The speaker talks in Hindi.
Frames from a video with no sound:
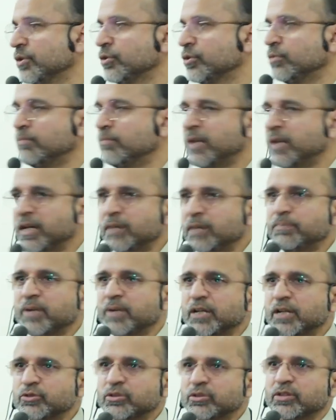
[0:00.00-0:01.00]
तो मगरब
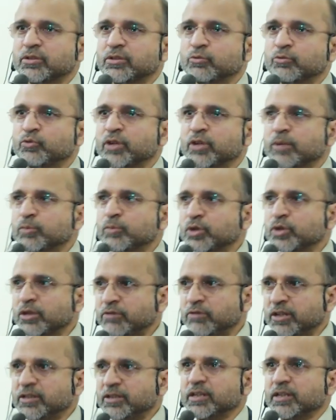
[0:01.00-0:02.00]
का जो तस्वुर
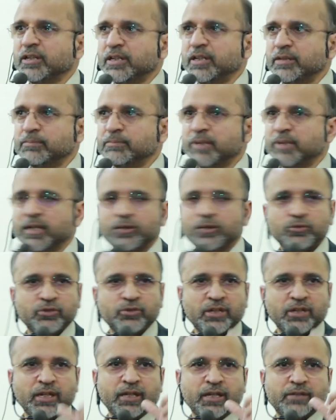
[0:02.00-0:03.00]
मोटिवेशन है मैं अगर
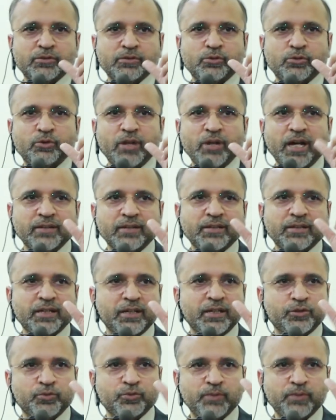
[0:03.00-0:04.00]
उसका एक ख़ुलासा
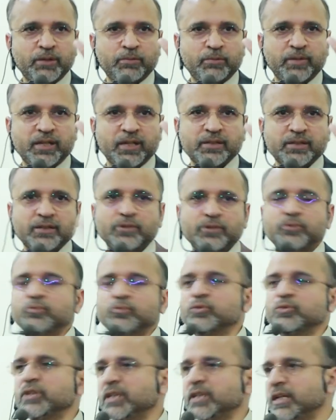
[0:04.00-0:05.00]
एक जुमले में बयान करूँ
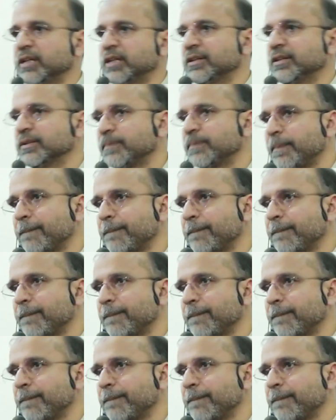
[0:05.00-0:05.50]
वो ये है